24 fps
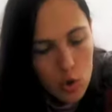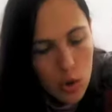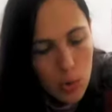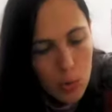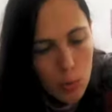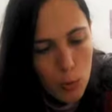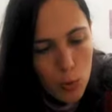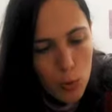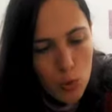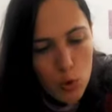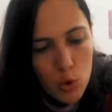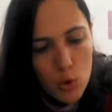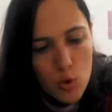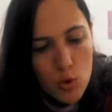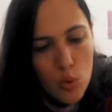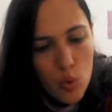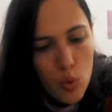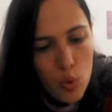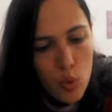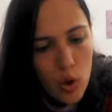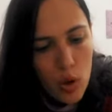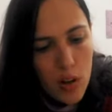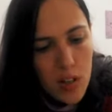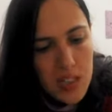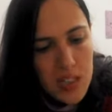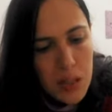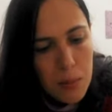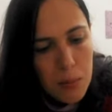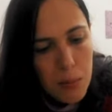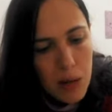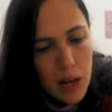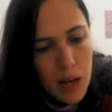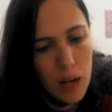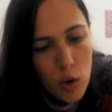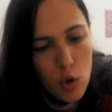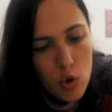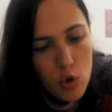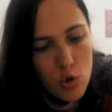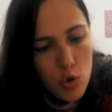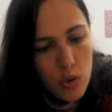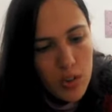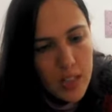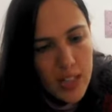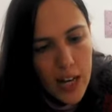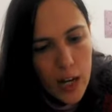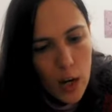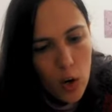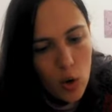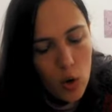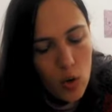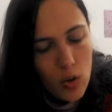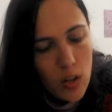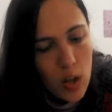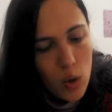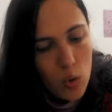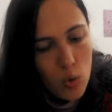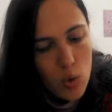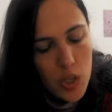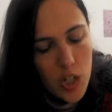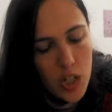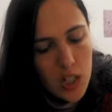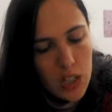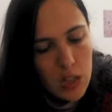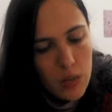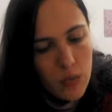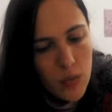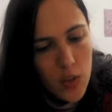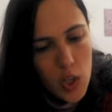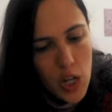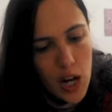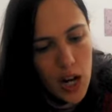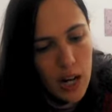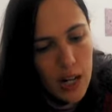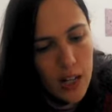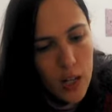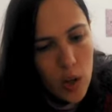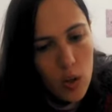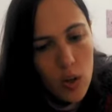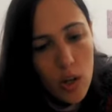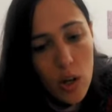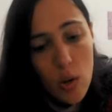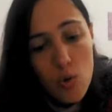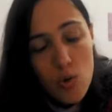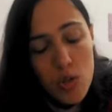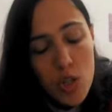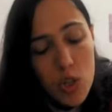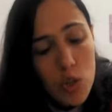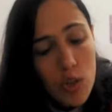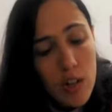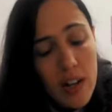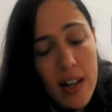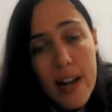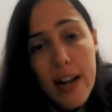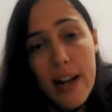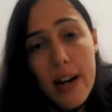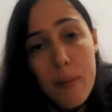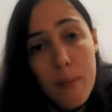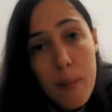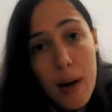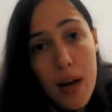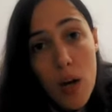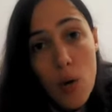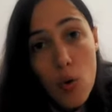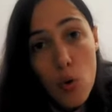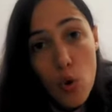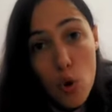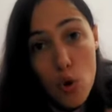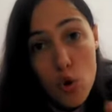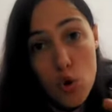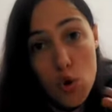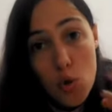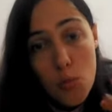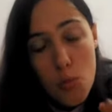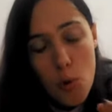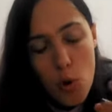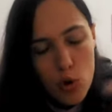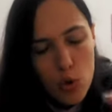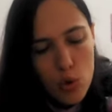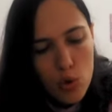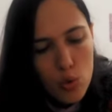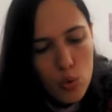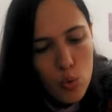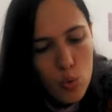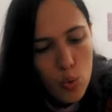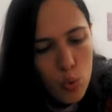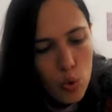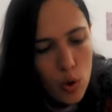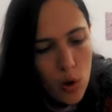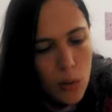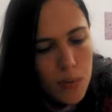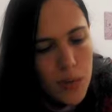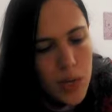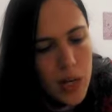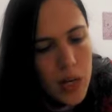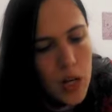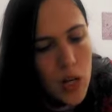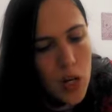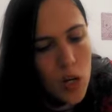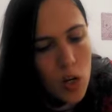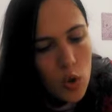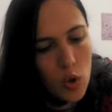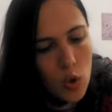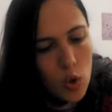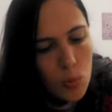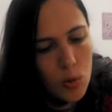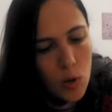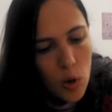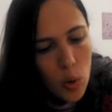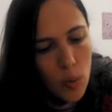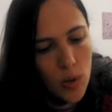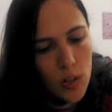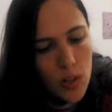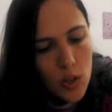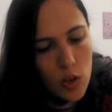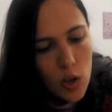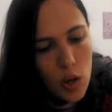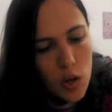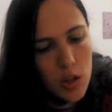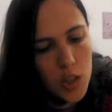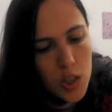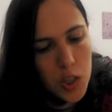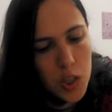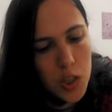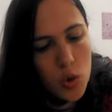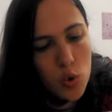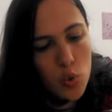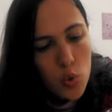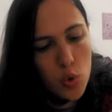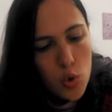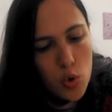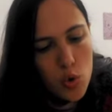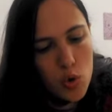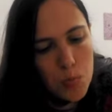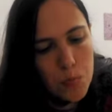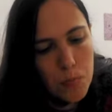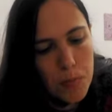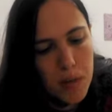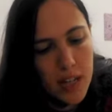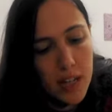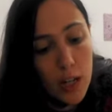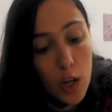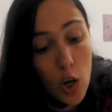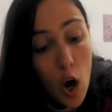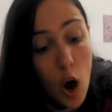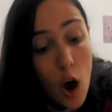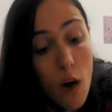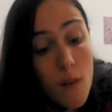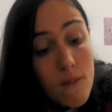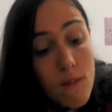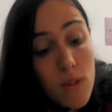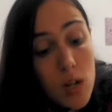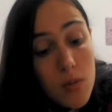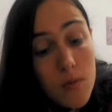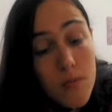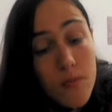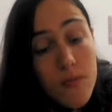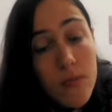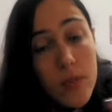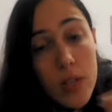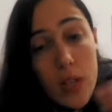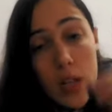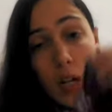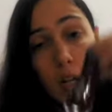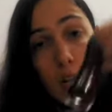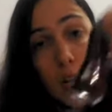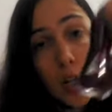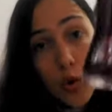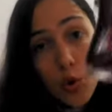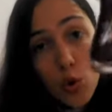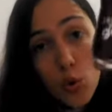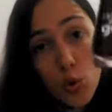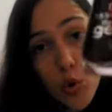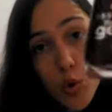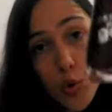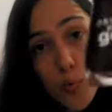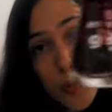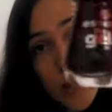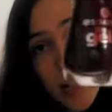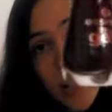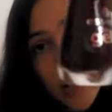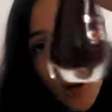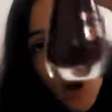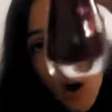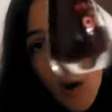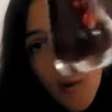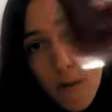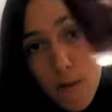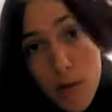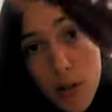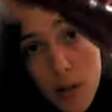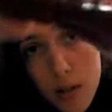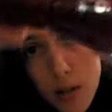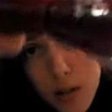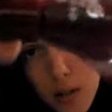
appunto scuro che sembra rosso chiaro con la luce artificiale con la luce solare ma è un rosso molto scuro numero 14 Do You Speak Love Do You Speak Love